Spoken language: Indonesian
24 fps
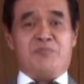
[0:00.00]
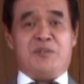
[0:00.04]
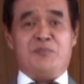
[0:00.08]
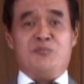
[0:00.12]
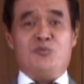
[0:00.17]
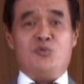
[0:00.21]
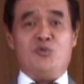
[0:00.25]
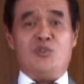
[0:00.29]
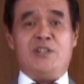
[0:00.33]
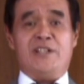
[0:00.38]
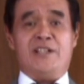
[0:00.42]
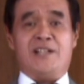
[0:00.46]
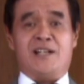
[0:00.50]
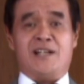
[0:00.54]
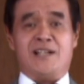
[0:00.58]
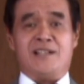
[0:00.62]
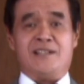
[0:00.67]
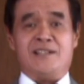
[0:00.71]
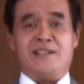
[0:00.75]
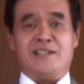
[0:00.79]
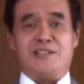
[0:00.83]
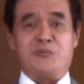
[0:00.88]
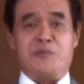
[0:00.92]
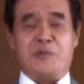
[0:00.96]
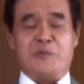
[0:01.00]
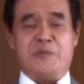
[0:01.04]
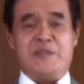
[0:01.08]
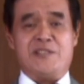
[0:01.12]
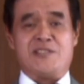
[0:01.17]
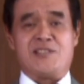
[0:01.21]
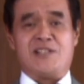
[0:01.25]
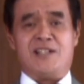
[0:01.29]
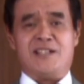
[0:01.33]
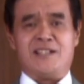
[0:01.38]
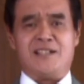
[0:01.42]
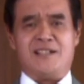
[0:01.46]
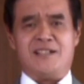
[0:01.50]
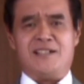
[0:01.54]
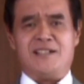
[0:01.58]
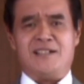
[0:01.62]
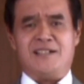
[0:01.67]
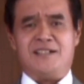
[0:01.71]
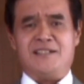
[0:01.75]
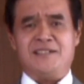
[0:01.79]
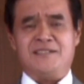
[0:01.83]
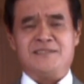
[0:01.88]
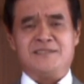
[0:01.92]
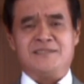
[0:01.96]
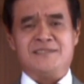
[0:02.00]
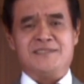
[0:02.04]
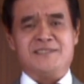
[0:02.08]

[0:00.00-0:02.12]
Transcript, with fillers: pemulihan itu berbicara